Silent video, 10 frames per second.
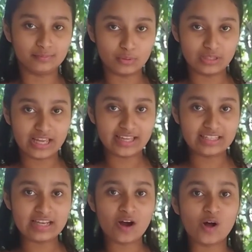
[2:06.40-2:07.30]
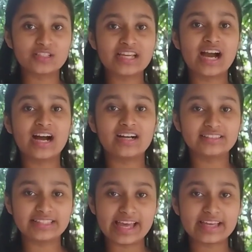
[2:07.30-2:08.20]
বলেই
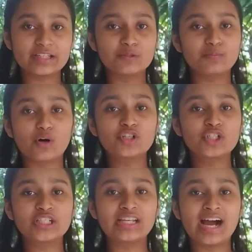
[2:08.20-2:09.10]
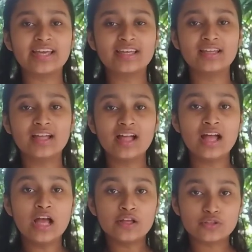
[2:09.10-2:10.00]
হঠাৎ এক পশলায়
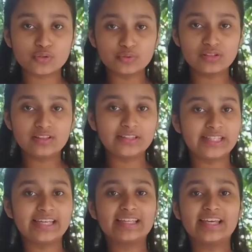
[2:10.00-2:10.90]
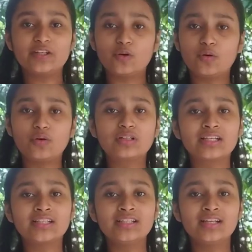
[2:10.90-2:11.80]
চুল থেকে নখ
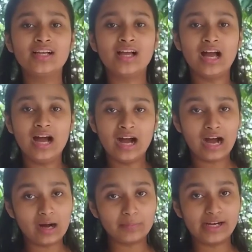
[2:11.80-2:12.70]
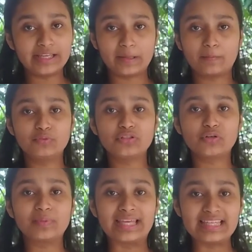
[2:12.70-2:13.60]
আমায়
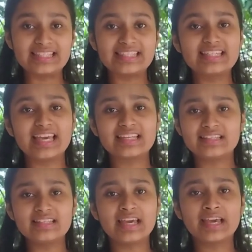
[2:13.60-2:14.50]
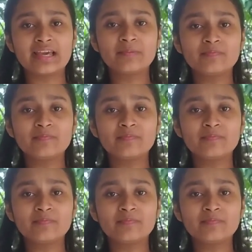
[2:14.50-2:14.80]
পুরো ভিজিয়ে দিয়ে